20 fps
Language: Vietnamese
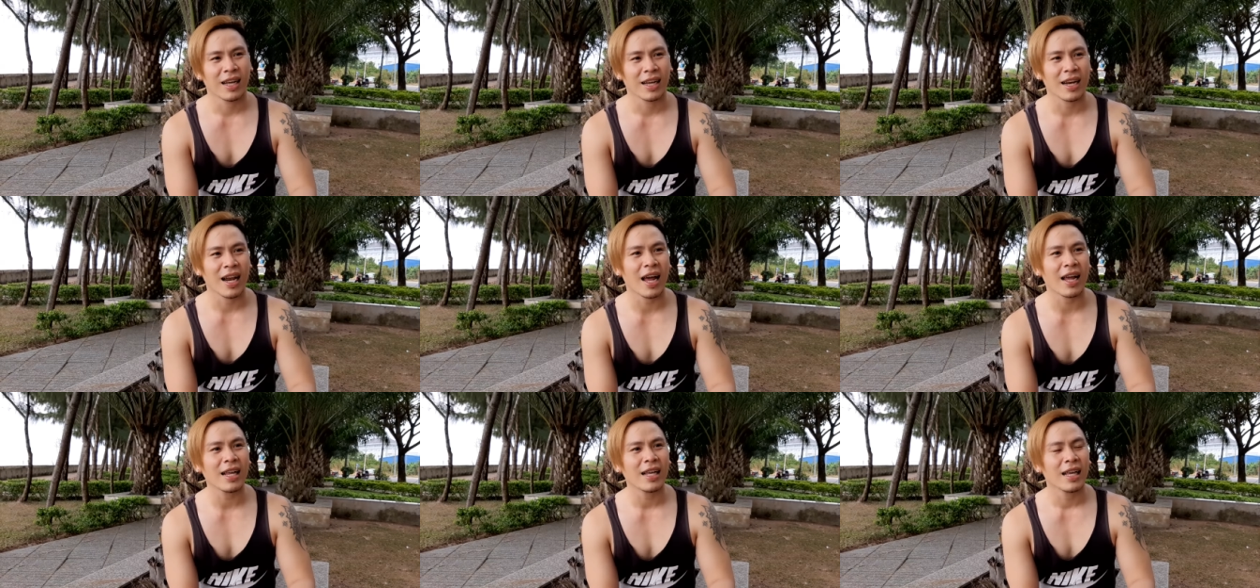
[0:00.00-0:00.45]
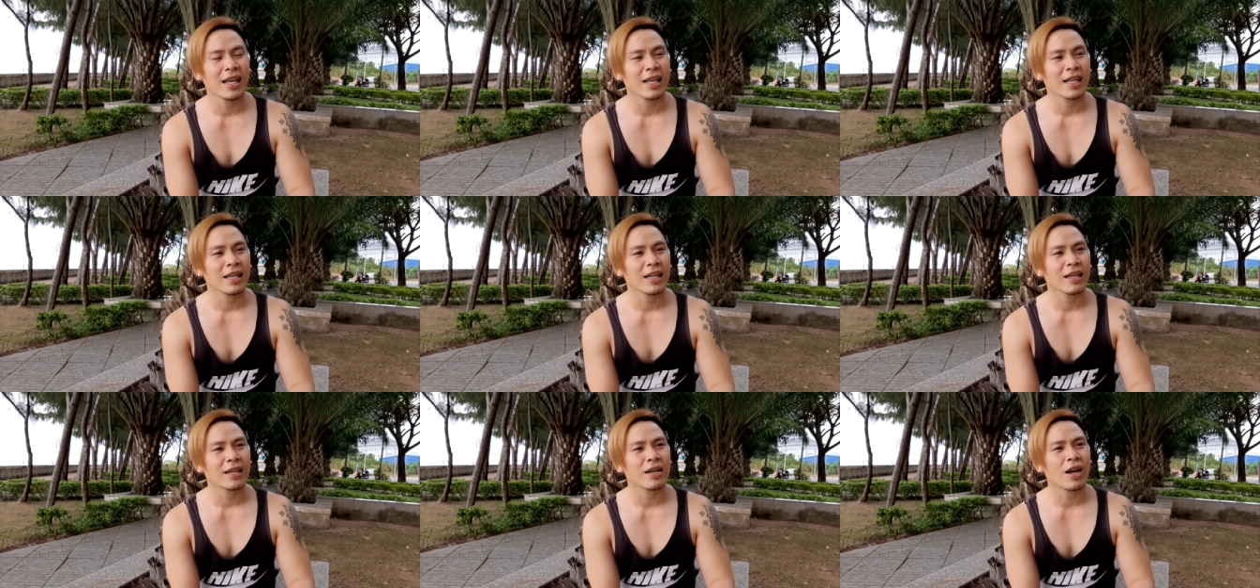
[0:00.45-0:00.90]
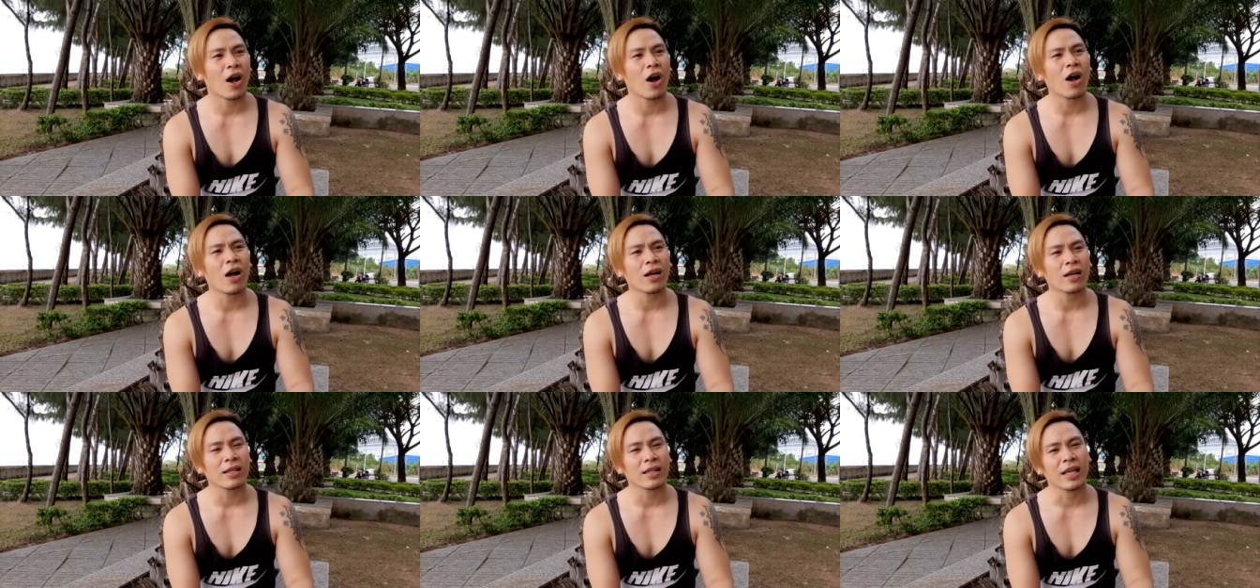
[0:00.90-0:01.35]
đấy
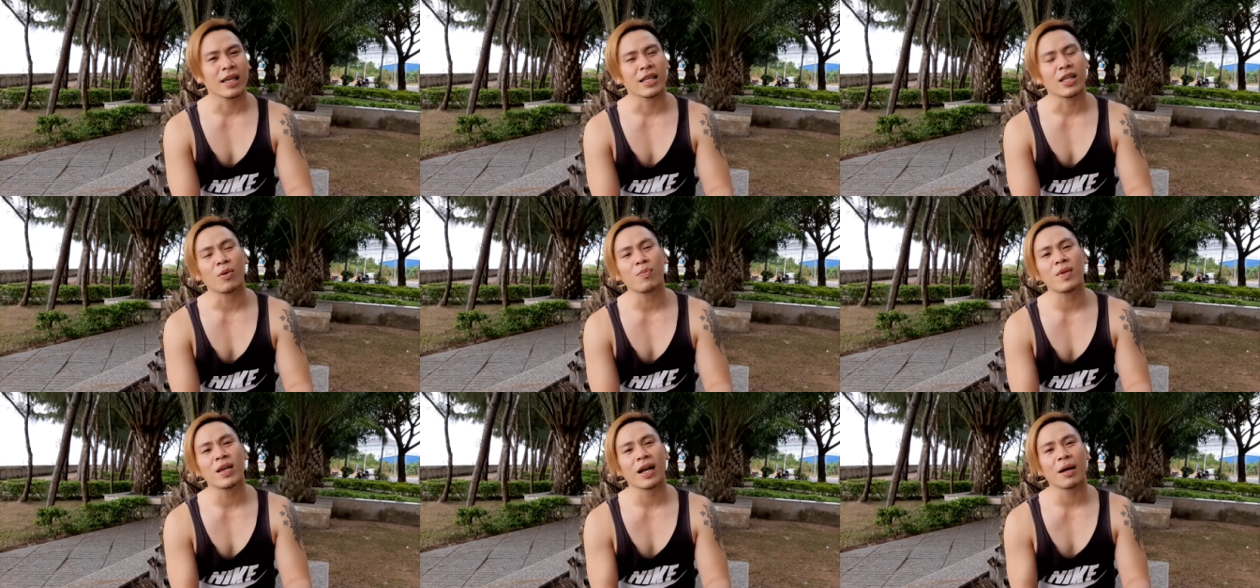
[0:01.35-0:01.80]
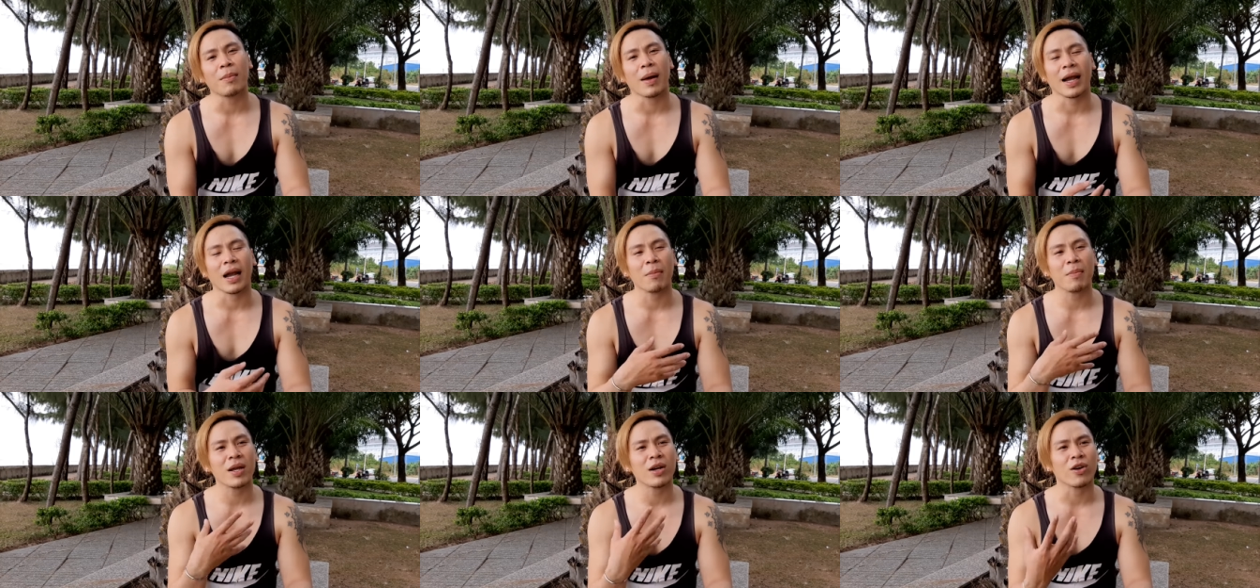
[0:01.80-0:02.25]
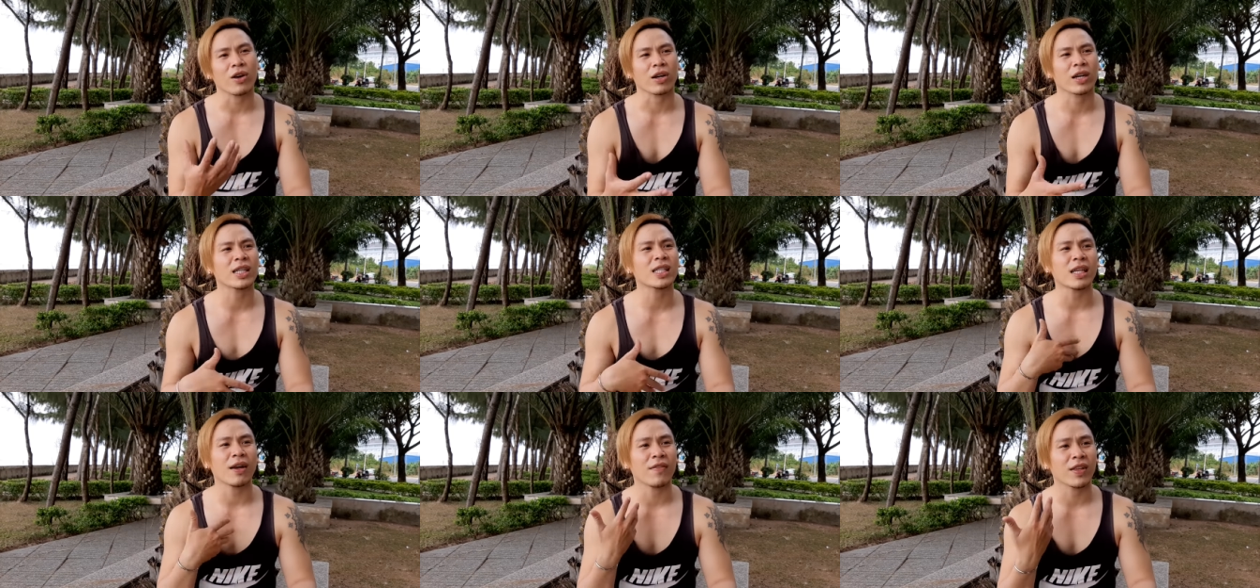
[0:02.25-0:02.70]
đó thì giống như các bạn đã biết rồi
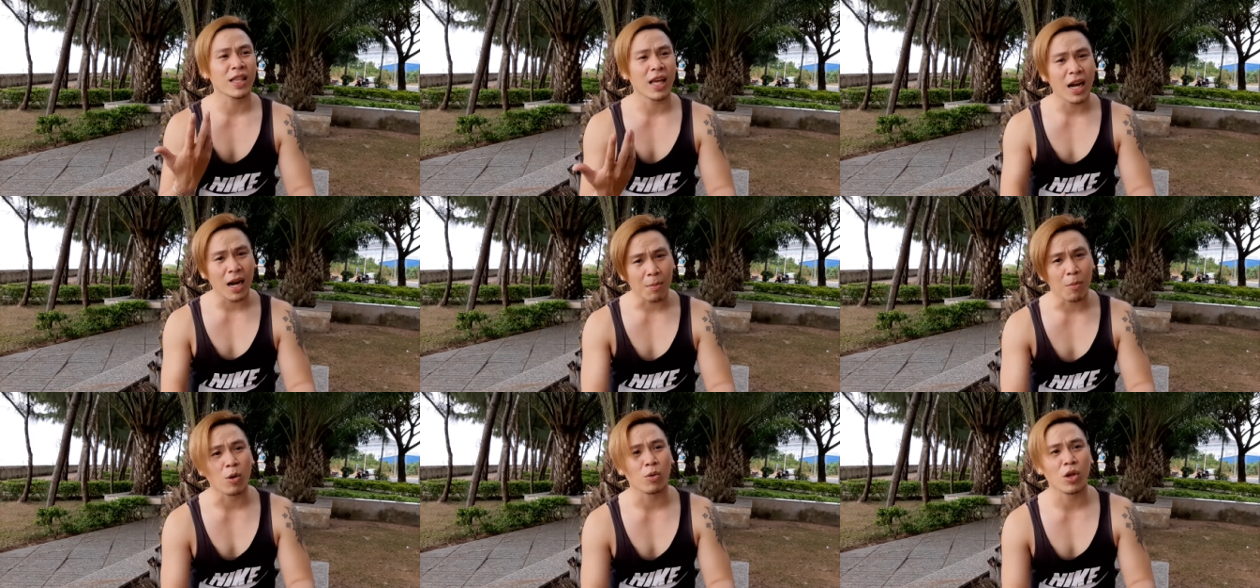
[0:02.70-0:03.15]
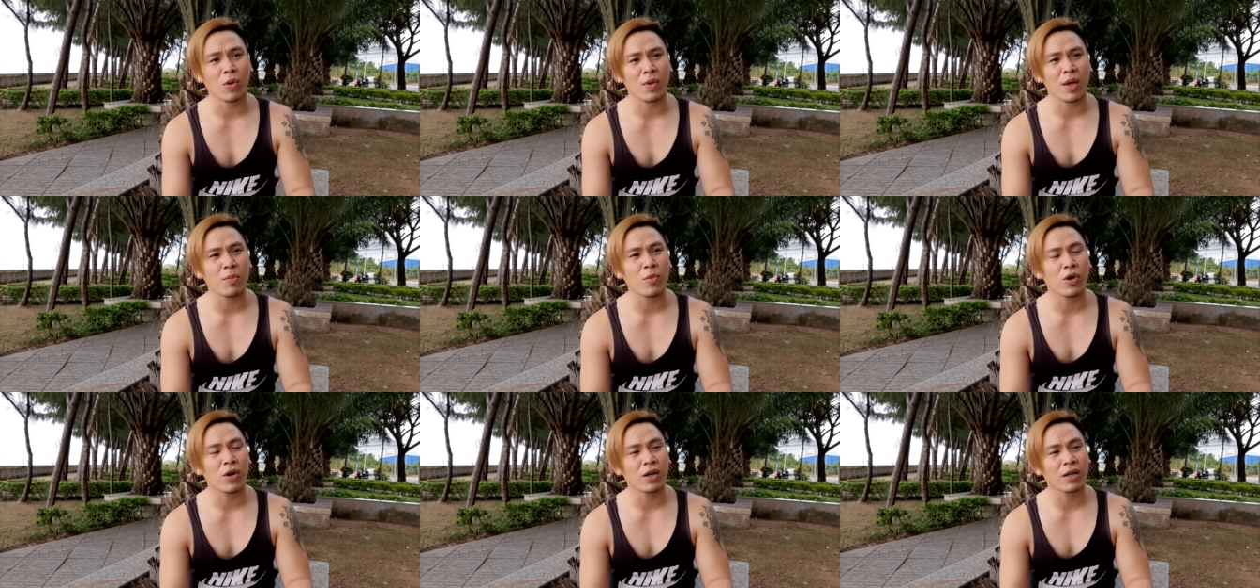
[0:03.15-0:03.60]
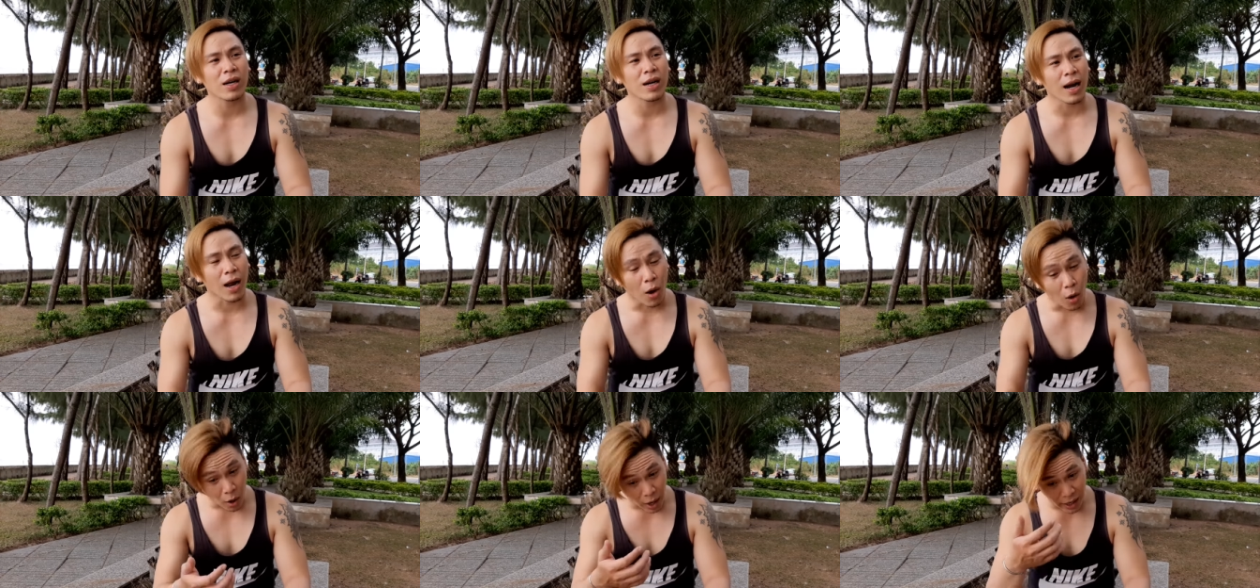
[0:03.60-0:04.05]
Chris Aventus là một trong những mùi hương rất
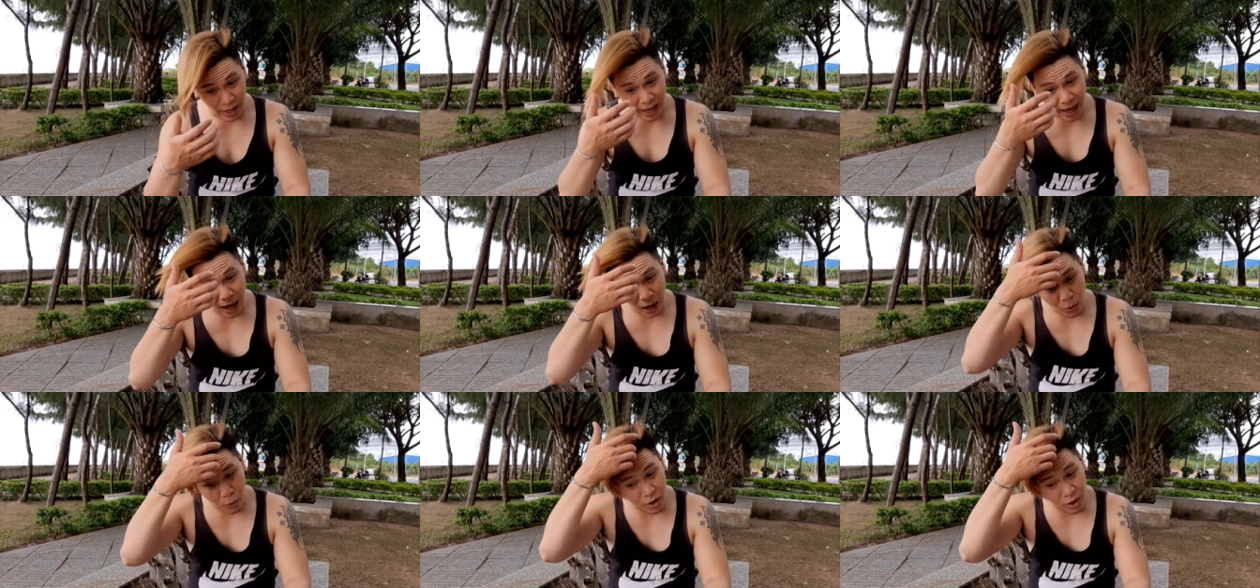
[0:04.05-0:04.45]
là hoàng gia